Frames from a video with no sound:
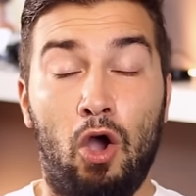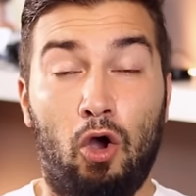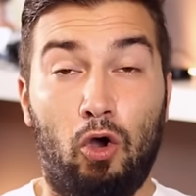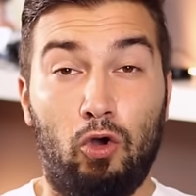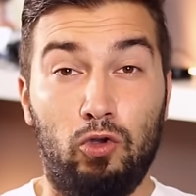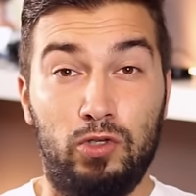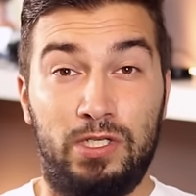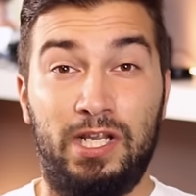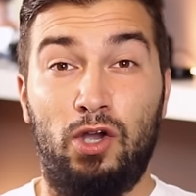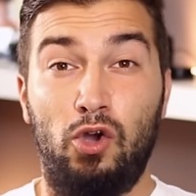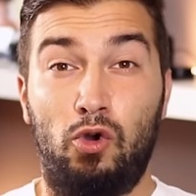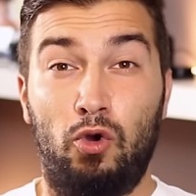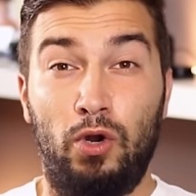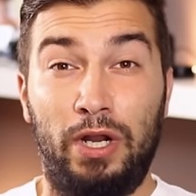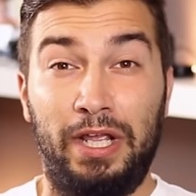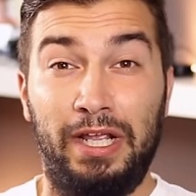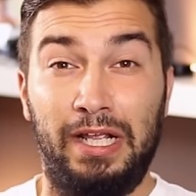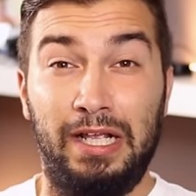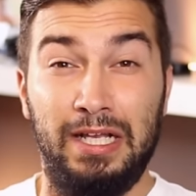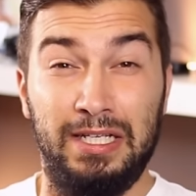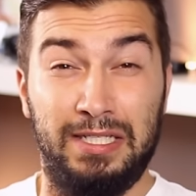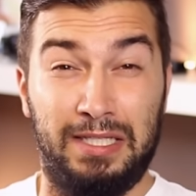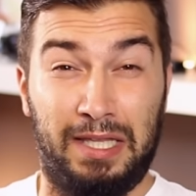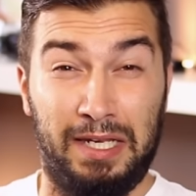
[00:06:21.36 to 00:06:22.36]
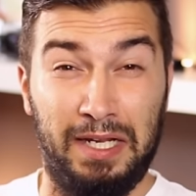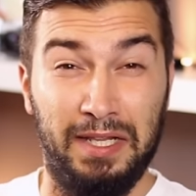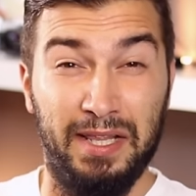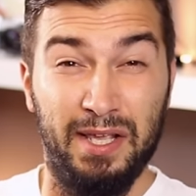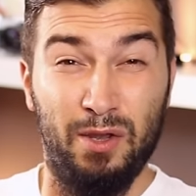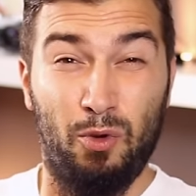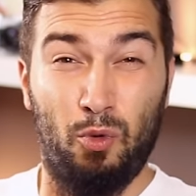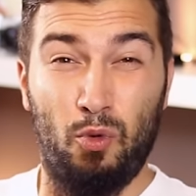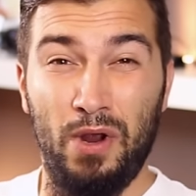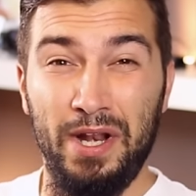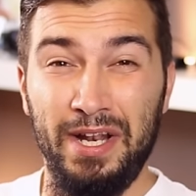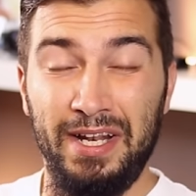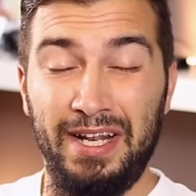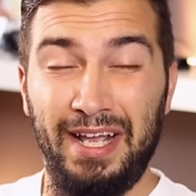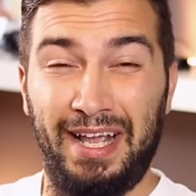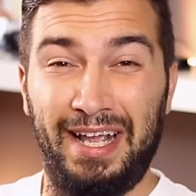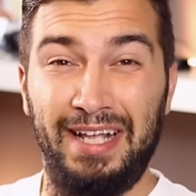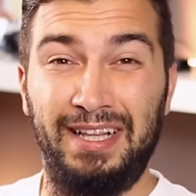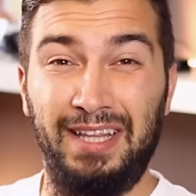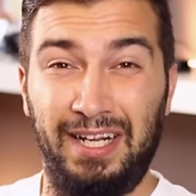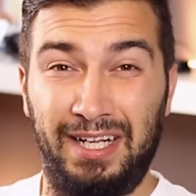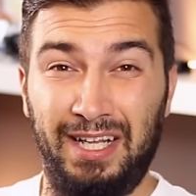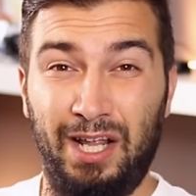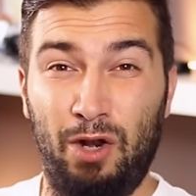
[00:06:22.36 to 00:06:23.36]
Os dejo con ellas, tened en cuenta
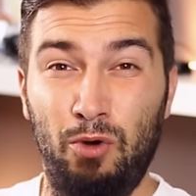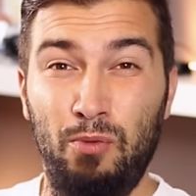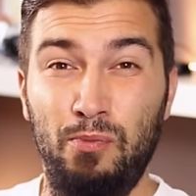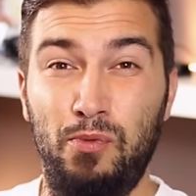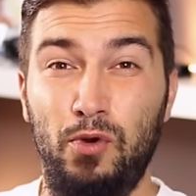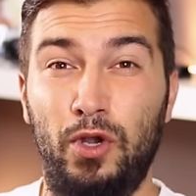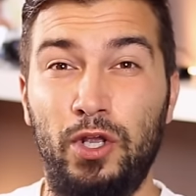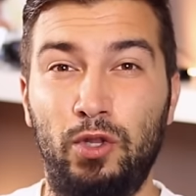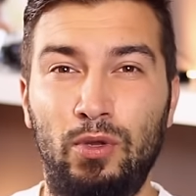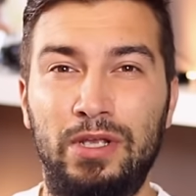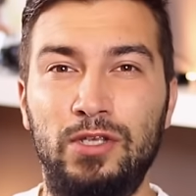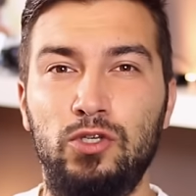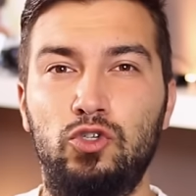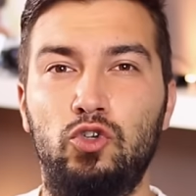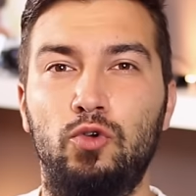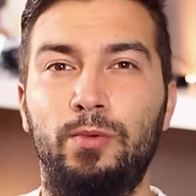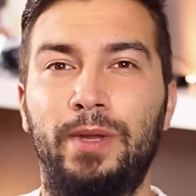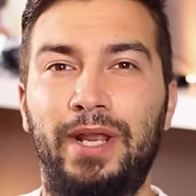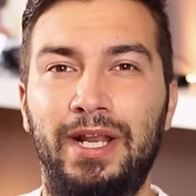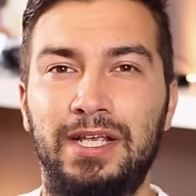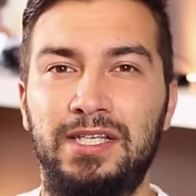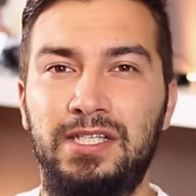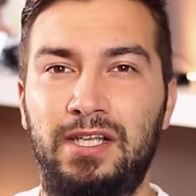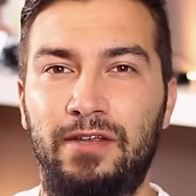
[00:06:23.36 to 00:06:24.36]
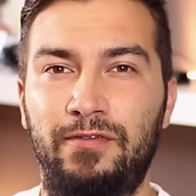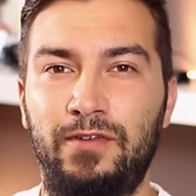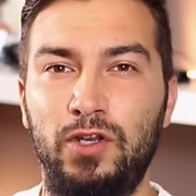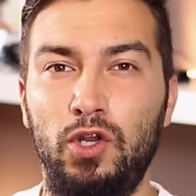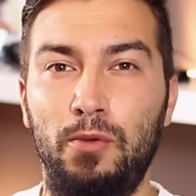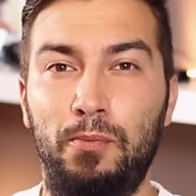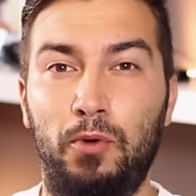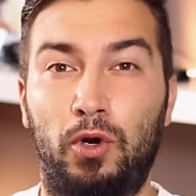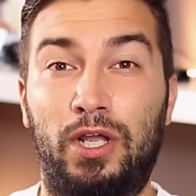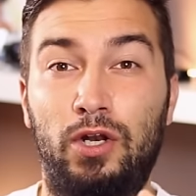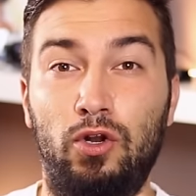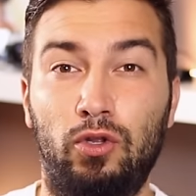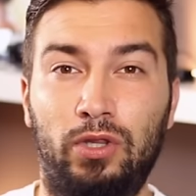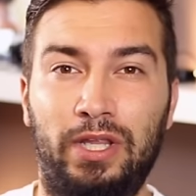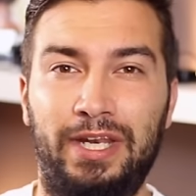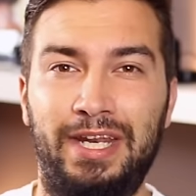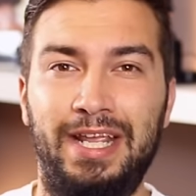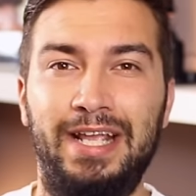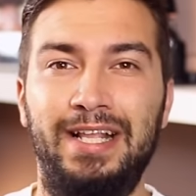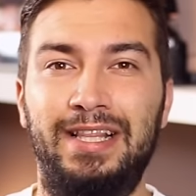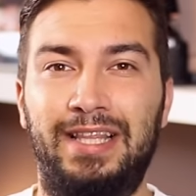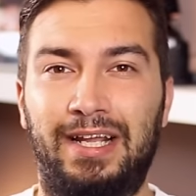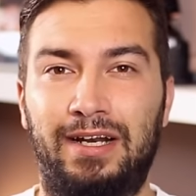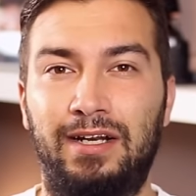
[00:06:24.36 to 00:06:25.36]
que he tardado un poquito en subir este vídeo porque no
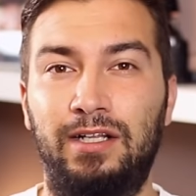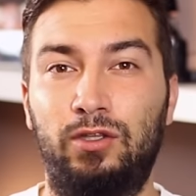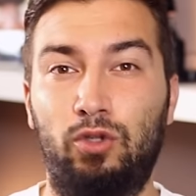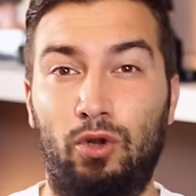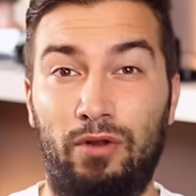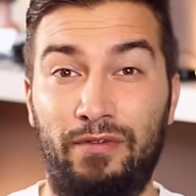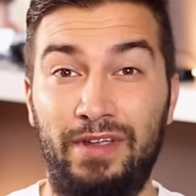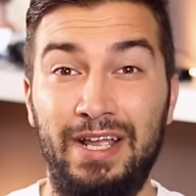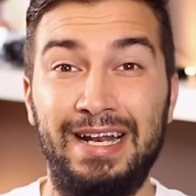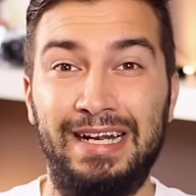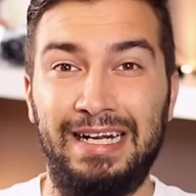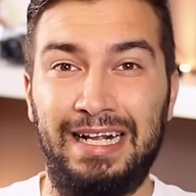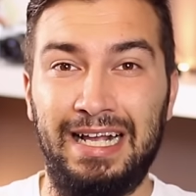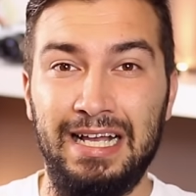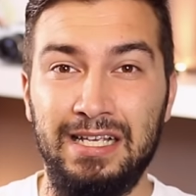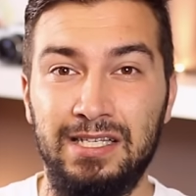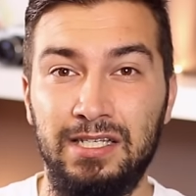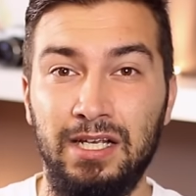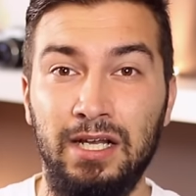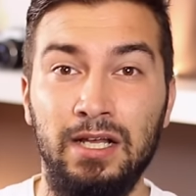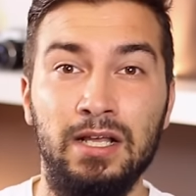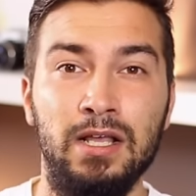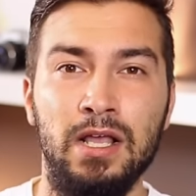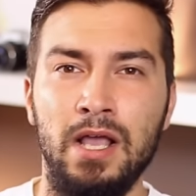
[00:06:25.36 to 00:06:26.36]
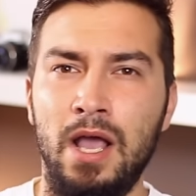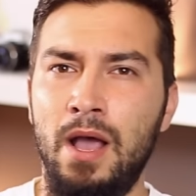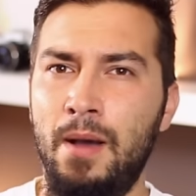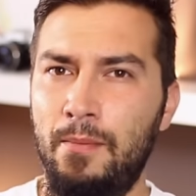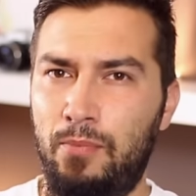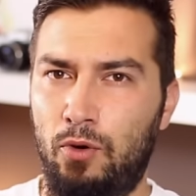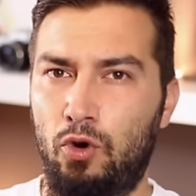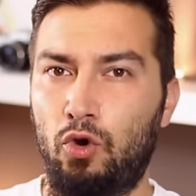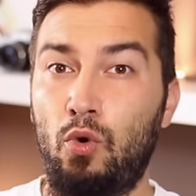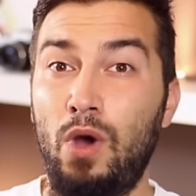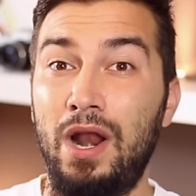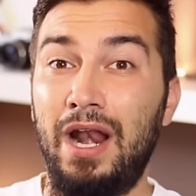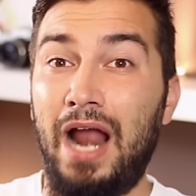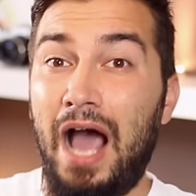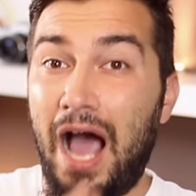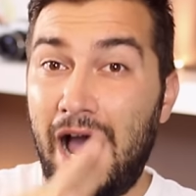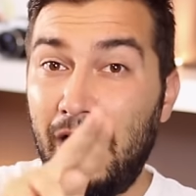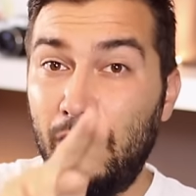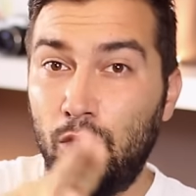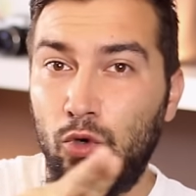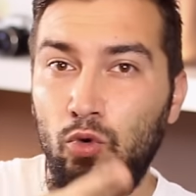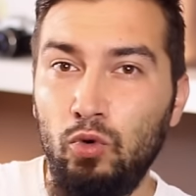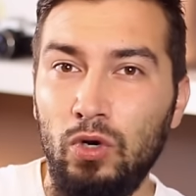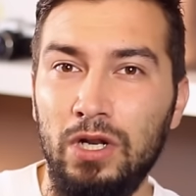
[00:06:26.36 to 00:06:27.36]
tenía internet todavía en casa, por lo cual
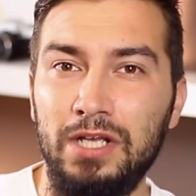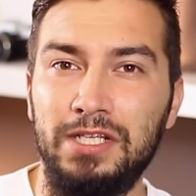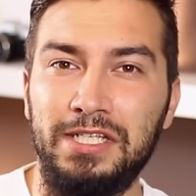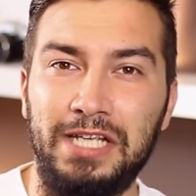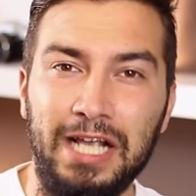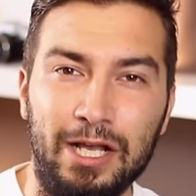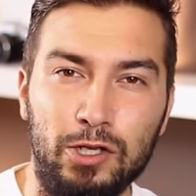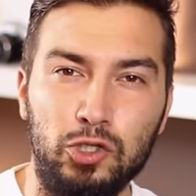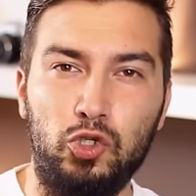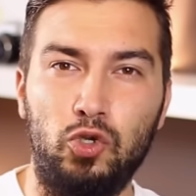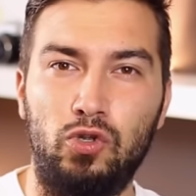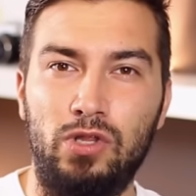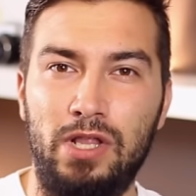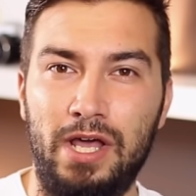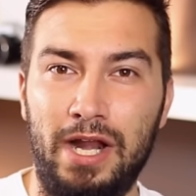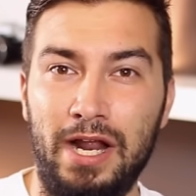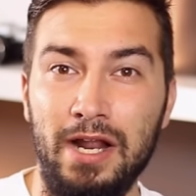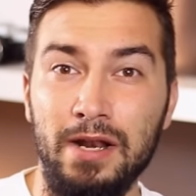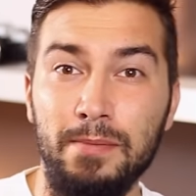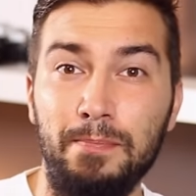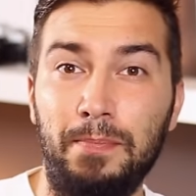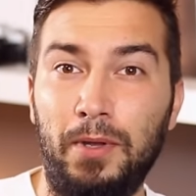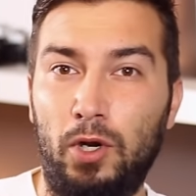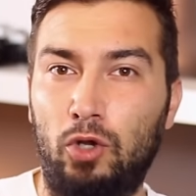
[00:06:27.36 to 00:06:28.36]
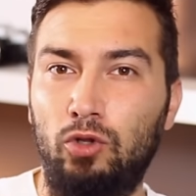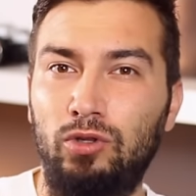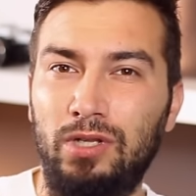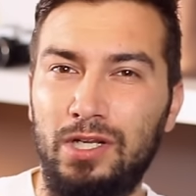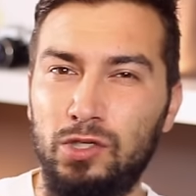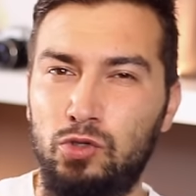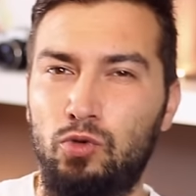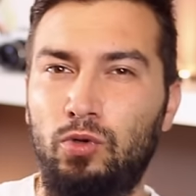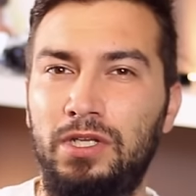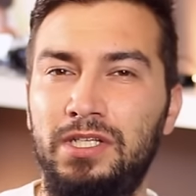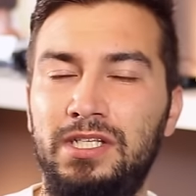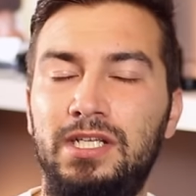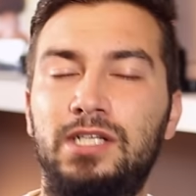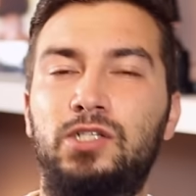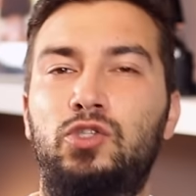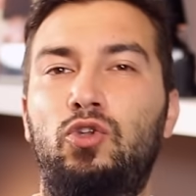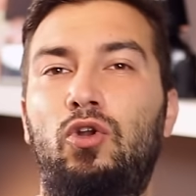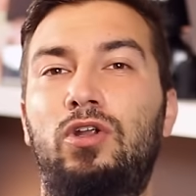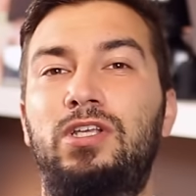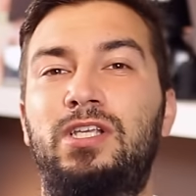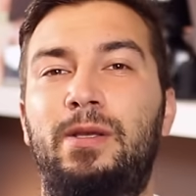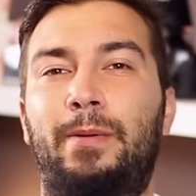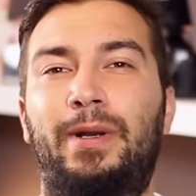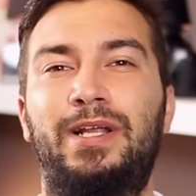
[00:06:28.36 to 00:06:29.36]
algunas ya sonarán, pero otras noticias
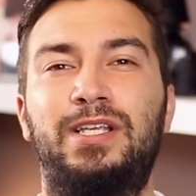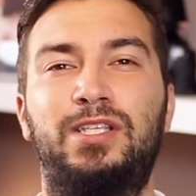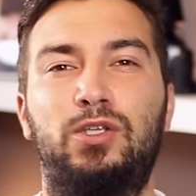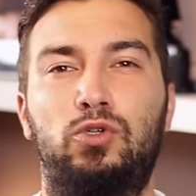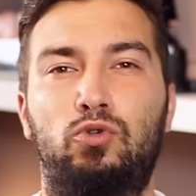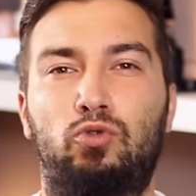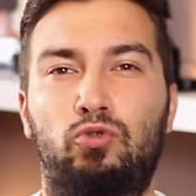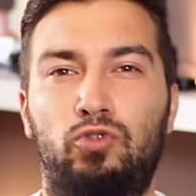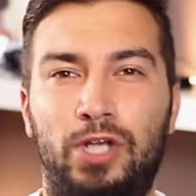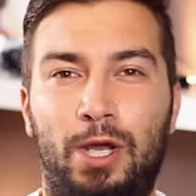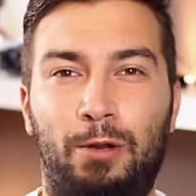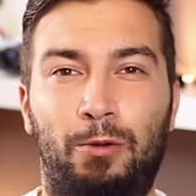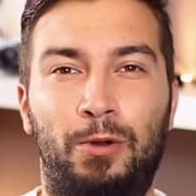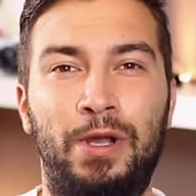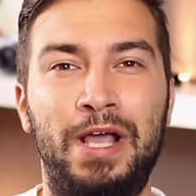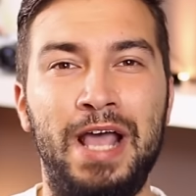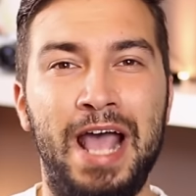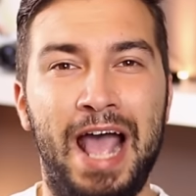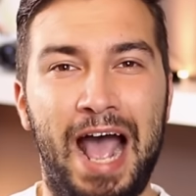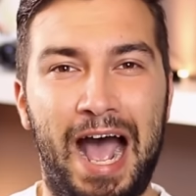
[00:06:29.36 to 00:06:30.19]
no las habréis escuchado.